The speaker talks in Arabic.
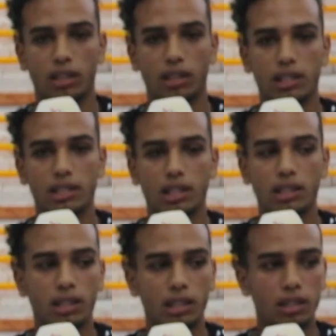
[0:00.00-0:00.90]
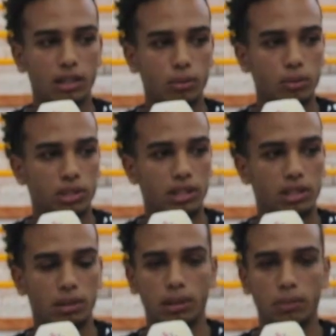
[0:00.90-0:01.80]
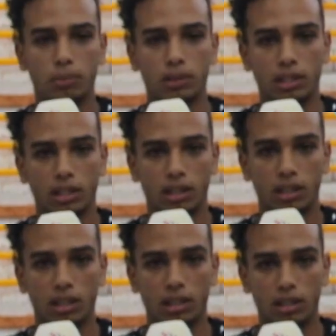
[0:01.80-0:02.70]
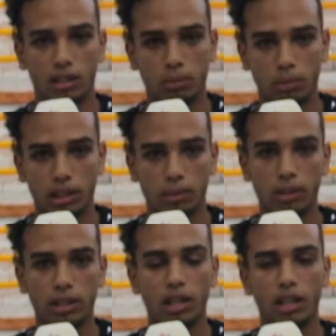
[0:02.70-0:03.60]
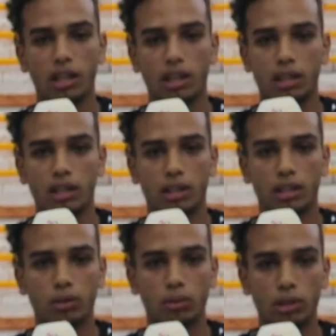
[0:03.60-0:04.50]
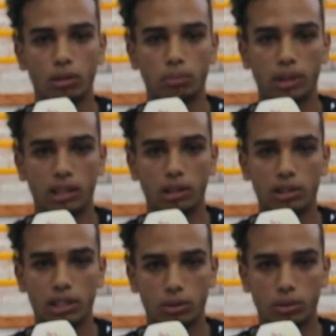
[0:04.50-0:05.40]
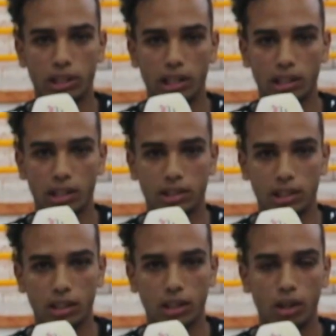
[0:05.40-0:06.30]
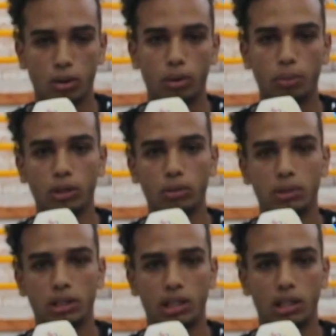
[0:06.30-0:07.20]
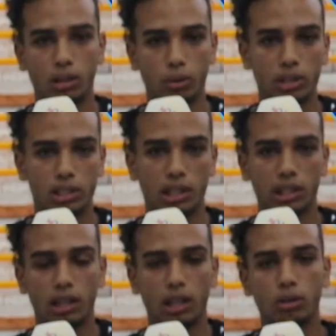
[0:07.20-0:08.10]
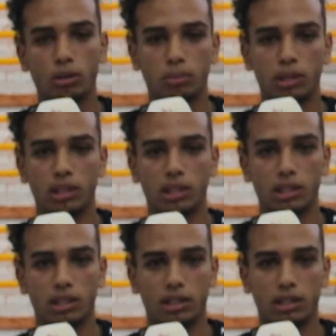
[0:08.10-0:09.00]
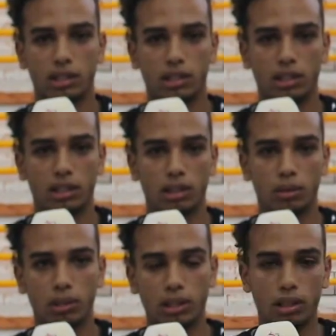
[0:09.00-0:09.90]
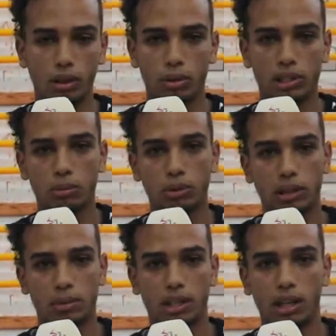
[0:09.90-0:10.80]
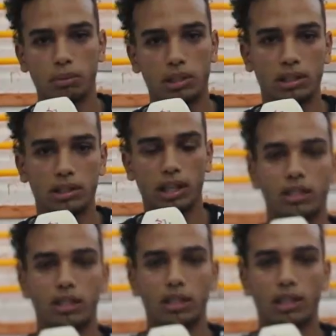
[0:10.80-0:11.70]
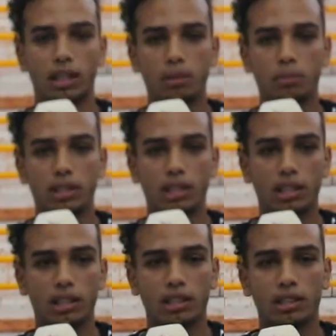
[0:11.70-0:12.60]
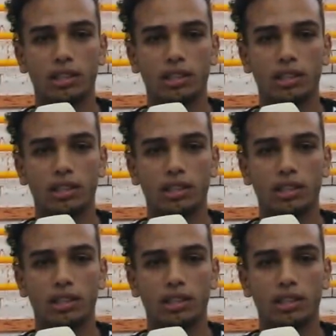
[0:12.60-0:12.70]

الرسالة ديالي لكم وجه الشباب آه، المغربي كنقول لهم بأنه يلتجئوا الرياضة أكثر ويبعدوا من الحوايج اللي غادي يخليهم الحوايج اللي مدرب الصحة مثلا تدخل الكلمة ديالي